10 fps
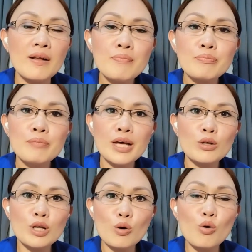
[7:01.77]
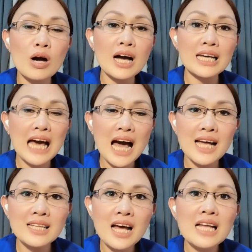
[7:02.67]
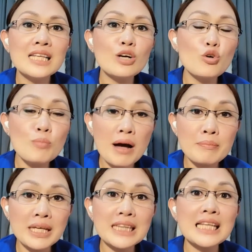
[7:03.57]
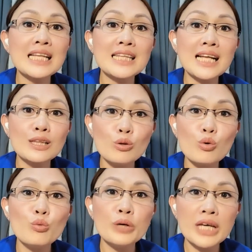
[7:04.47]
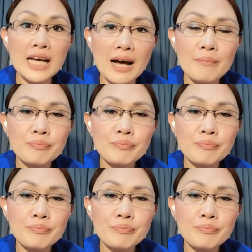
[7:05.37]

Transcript: Meron akong kakayahan na gumamit ng tatlong wika.